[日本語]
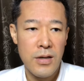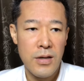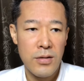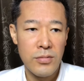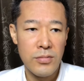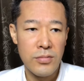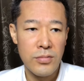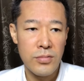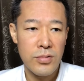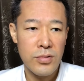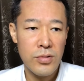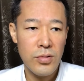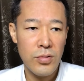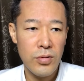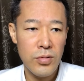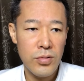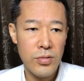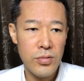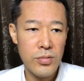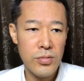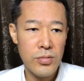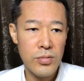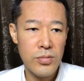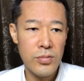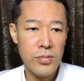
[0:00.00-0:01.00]
うん、そうい
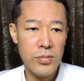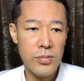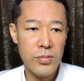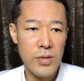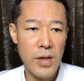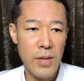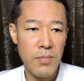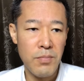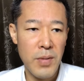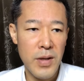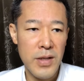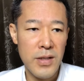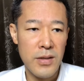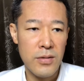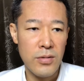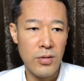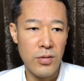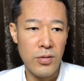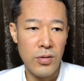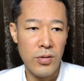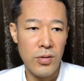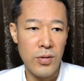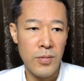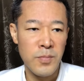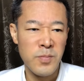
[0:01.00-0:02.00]
うやっぱりそ
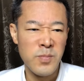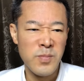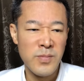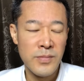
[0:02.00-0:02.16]
の